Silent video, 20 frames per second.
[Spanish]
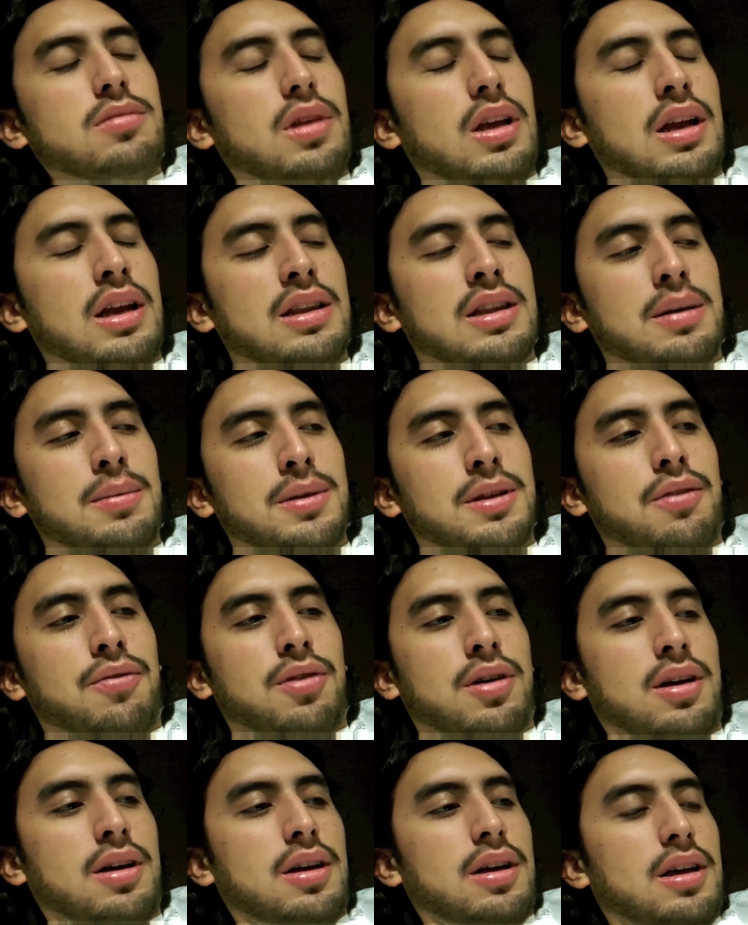Y literalmente
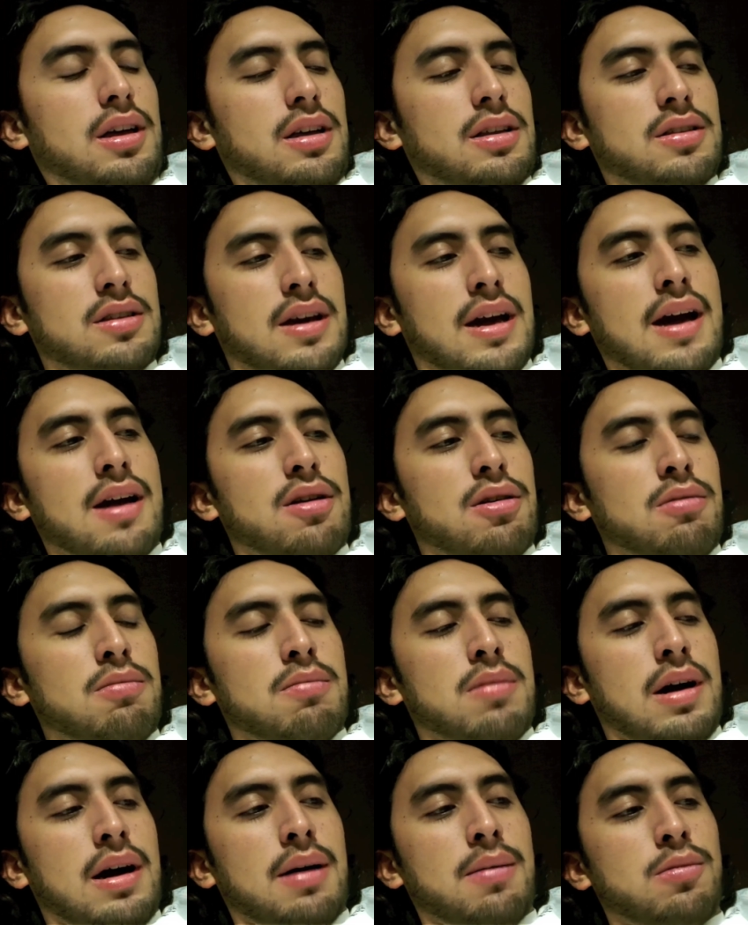fue,
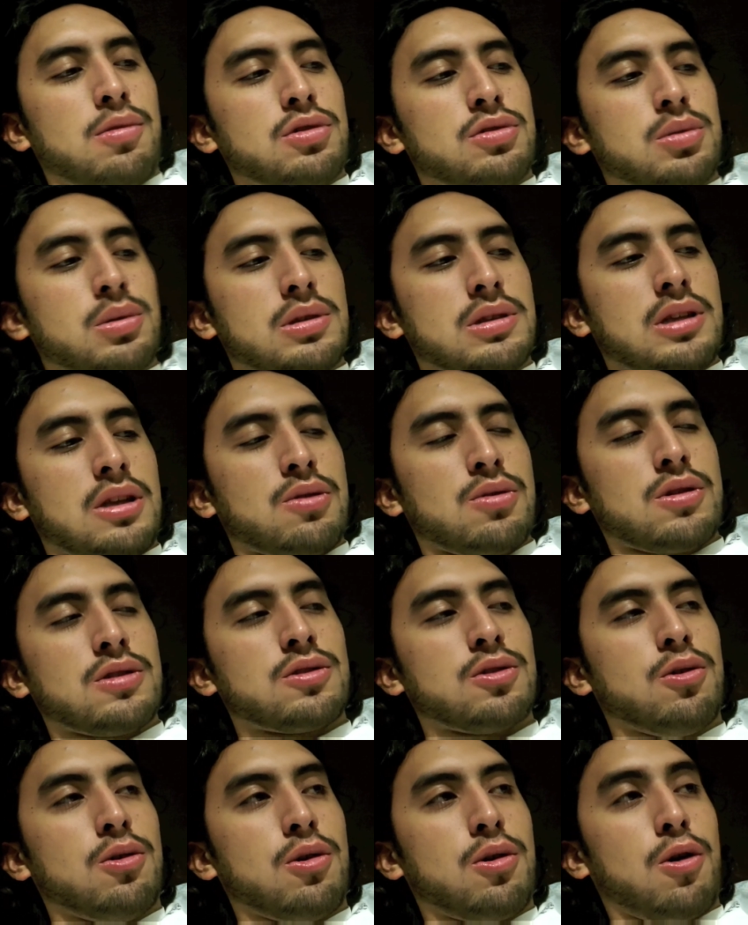llegaron, bajamos, estuvimos haciendo
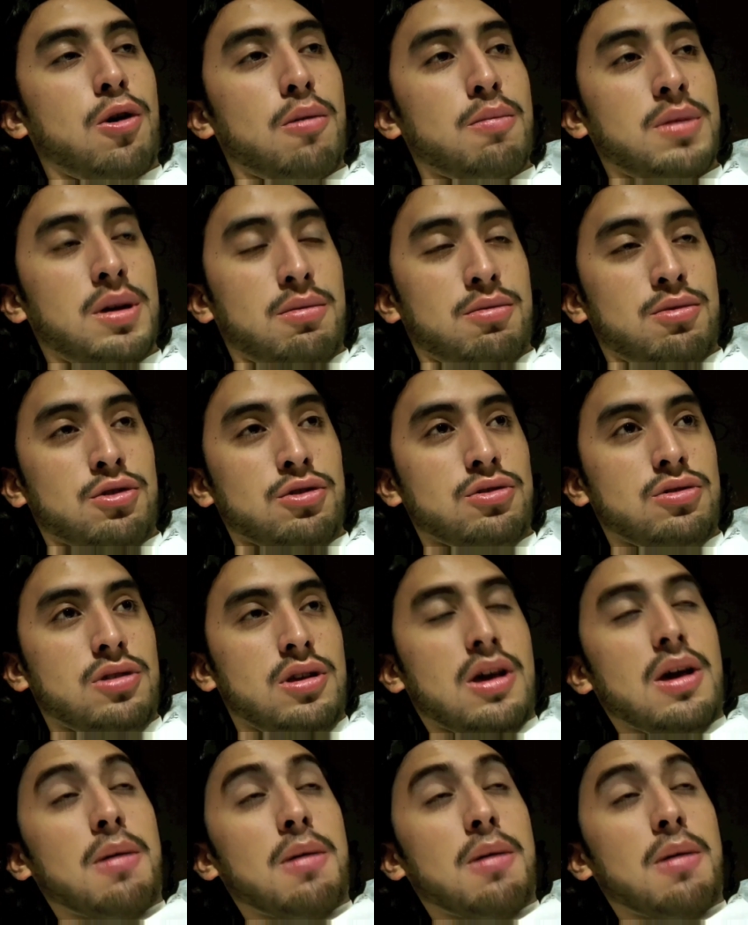eso, comimos,